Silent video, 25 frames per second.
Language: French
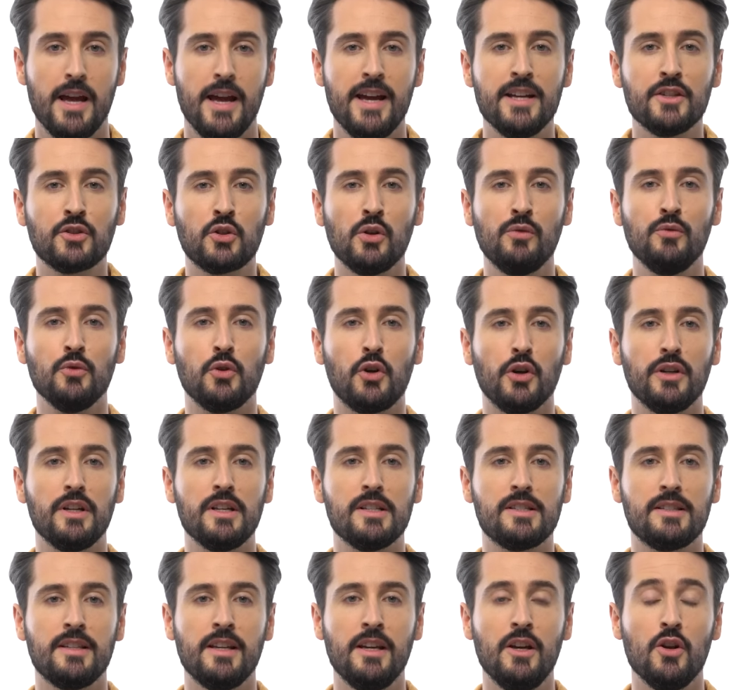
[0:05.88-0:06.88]
Est-ce que vous
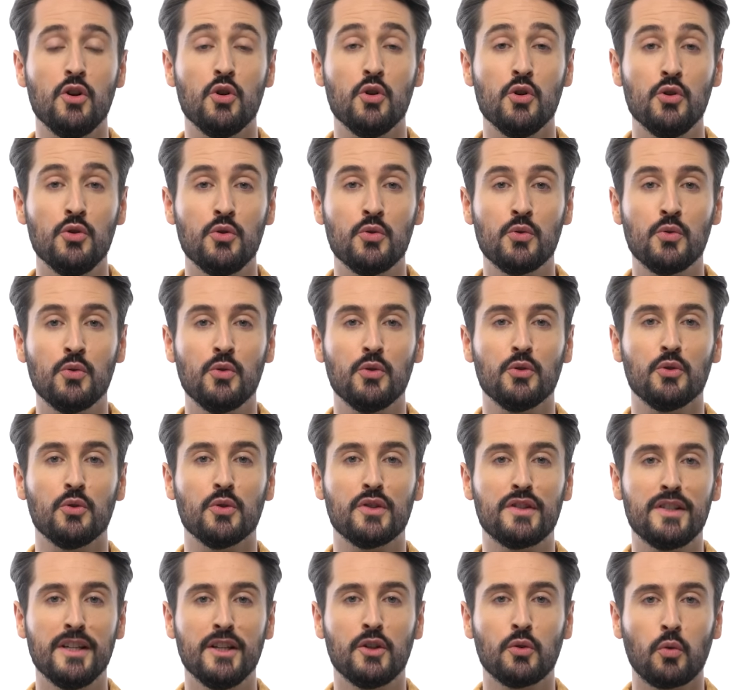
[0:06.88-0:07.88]
connaissez le nom
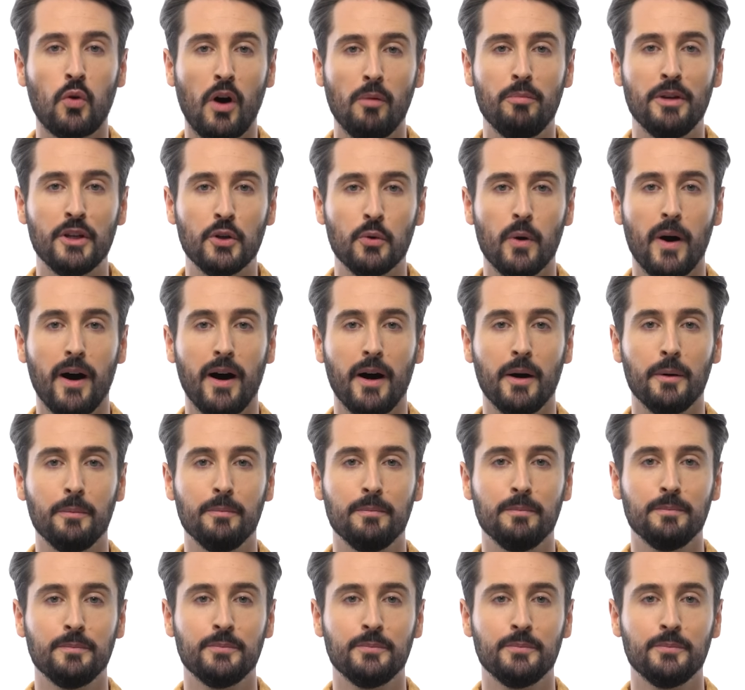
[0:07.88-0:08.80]
de ces trois baignoires